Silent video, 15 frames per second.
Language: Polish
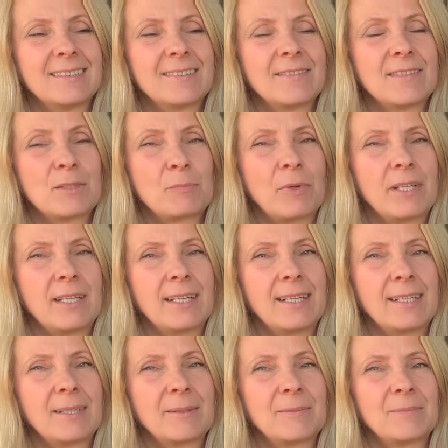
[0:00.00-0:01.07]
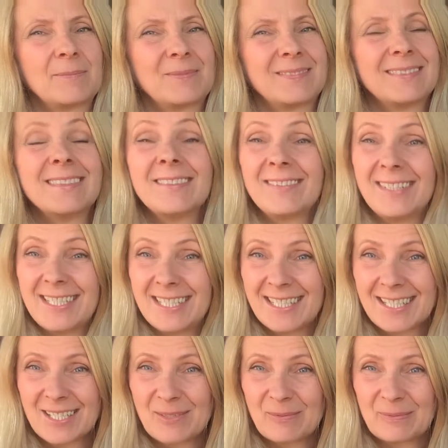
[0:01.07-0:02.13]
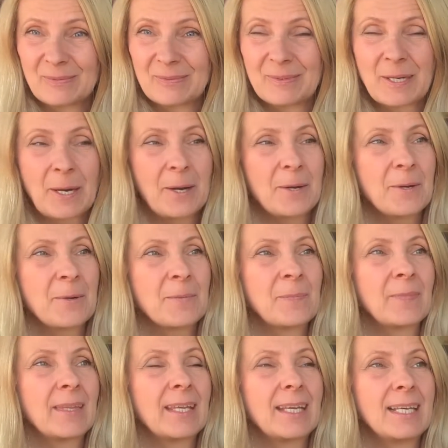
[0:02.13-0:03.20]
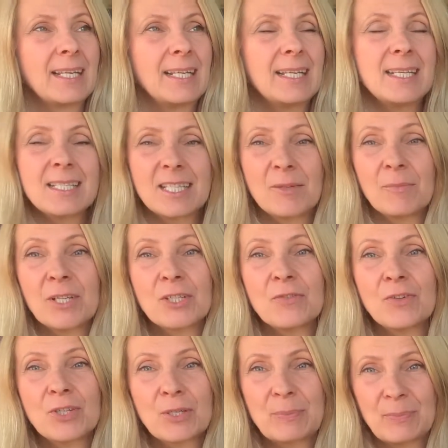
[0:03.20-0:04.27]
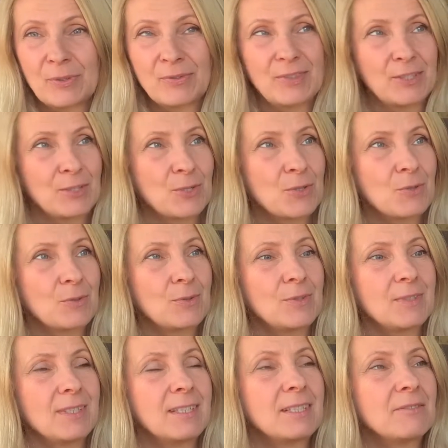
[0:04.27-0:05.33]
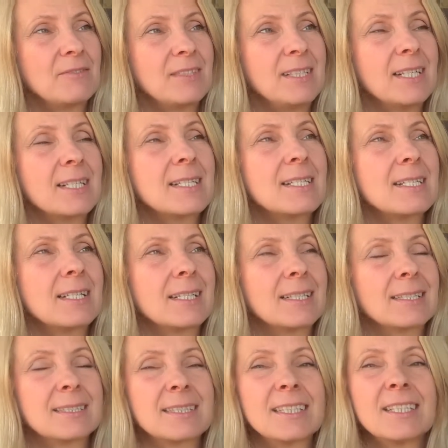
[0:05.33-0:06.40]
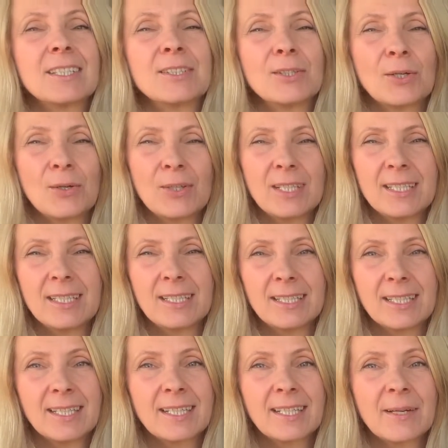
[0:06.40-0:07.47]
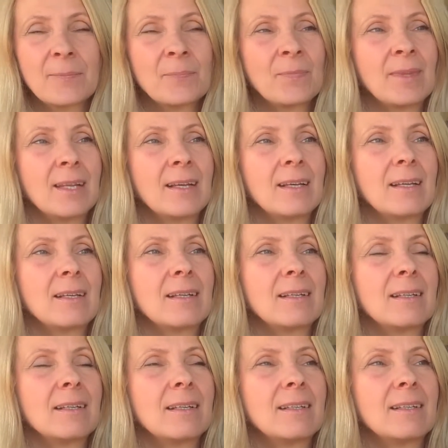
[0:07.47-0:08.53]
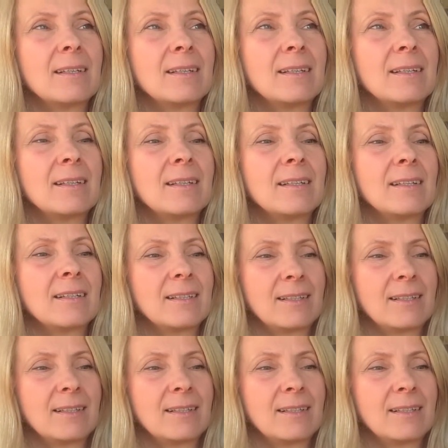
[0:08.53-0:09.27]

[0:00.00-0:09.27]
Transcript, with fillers: Wspaniale. Widzisz? Jestem na świeżym powietrzu, a widać jak ten olejek e,